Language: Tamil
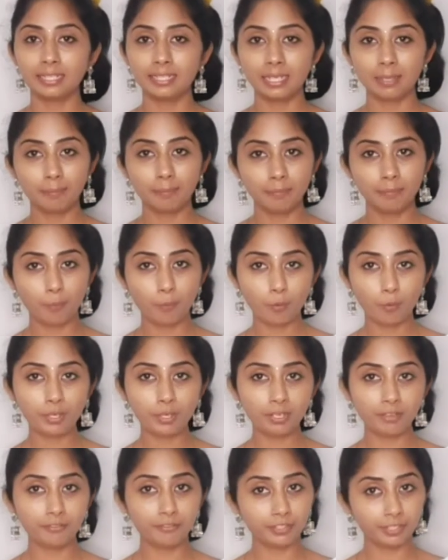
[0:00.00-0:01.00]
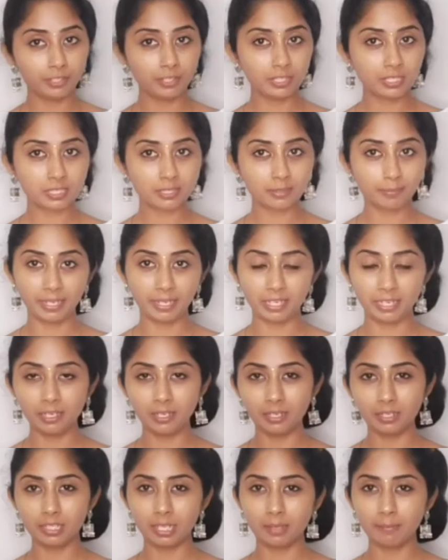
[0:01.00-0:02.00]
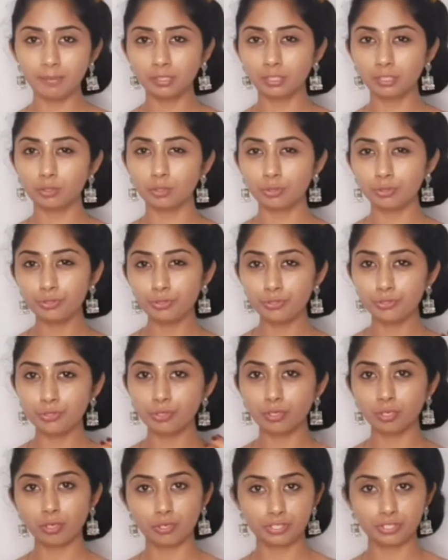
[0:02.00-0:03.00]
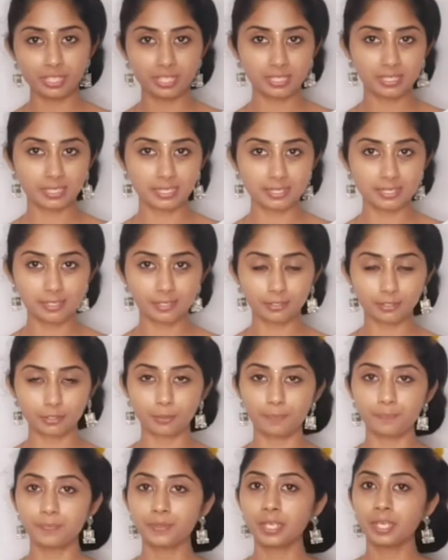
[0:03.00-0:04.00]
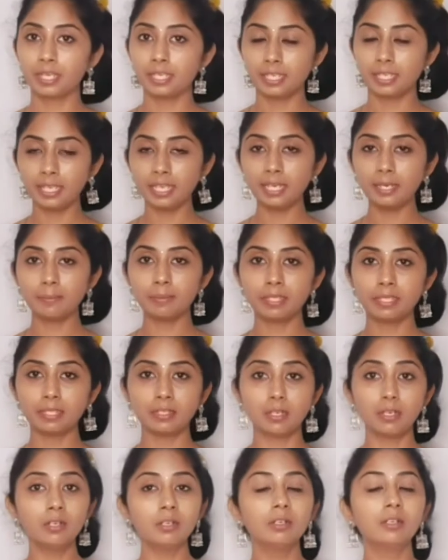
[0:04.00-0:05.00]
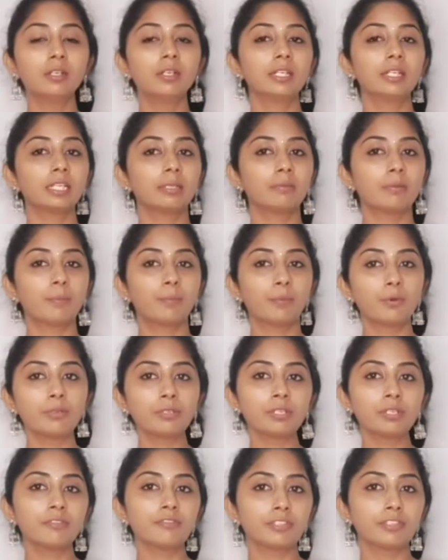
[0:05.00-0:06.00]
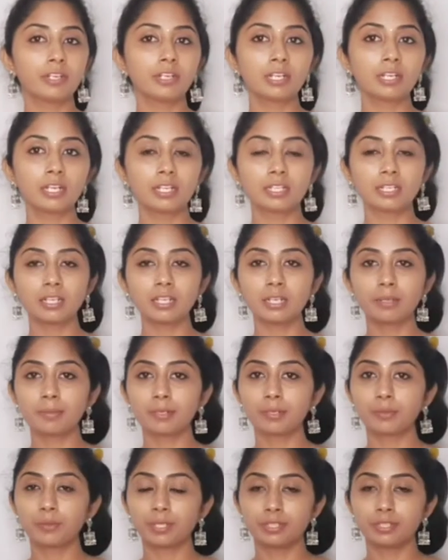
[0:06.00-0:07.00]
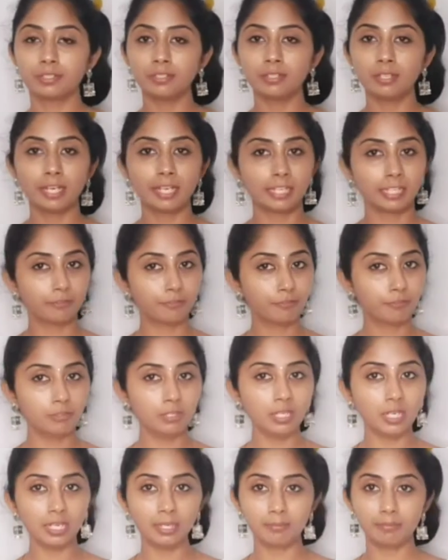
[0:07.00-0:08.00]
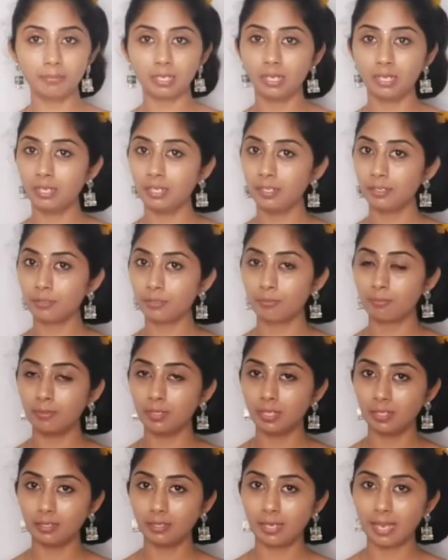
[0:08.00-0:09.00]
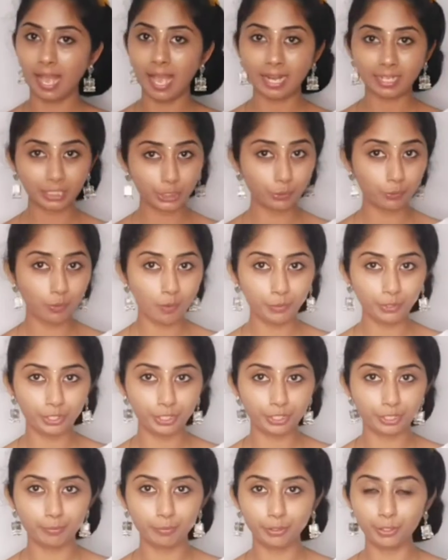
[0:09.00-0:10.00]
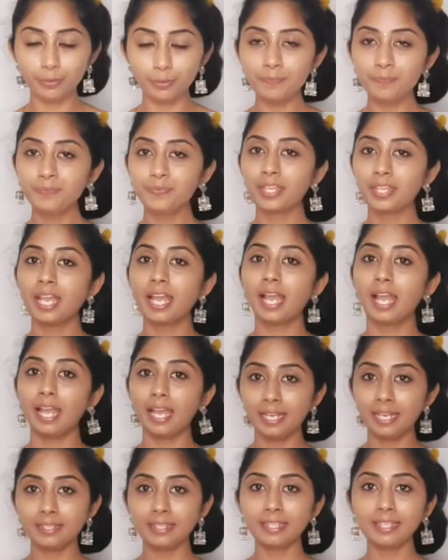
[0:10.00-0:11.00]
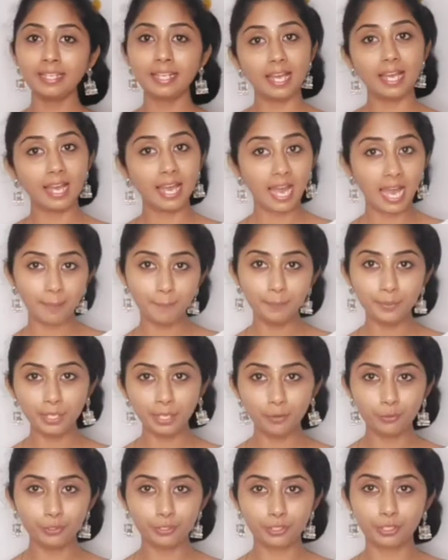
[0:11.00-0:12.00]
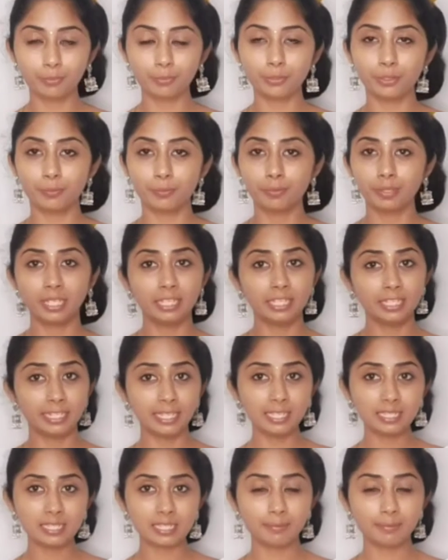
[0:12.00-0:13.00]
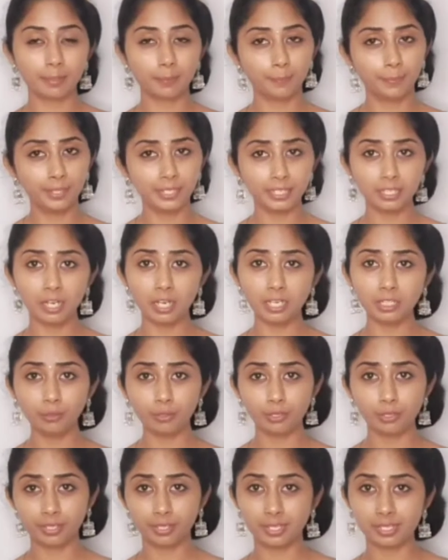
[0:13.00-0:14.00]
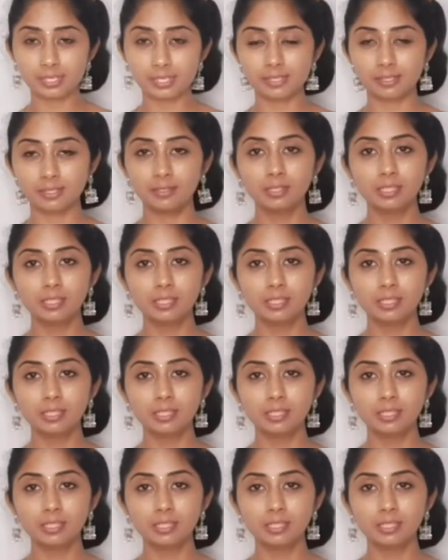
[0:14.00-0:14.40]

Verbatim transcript: நம்ம போடுற வியர்ஸ்க்கு மேலே நமக்கு கொஞ்சம் காஷியஸ்னஸ் இருக்கணும் ஏன் அப்படின்னா நம்ம போடுற வியரில் தான் நமக்கு வந்து அன்னைக்கு ஃபுல்லாக நம்மளால் ரொம்ப ஆக்டிவாகவும் இருக்க முடியும் அண்ட் தென் ஹாப்பியாகவும் இருக்க முடியும் இன்கேஸ் நமக்கு பிடிக்காத ஒரு ட்ரெஸ்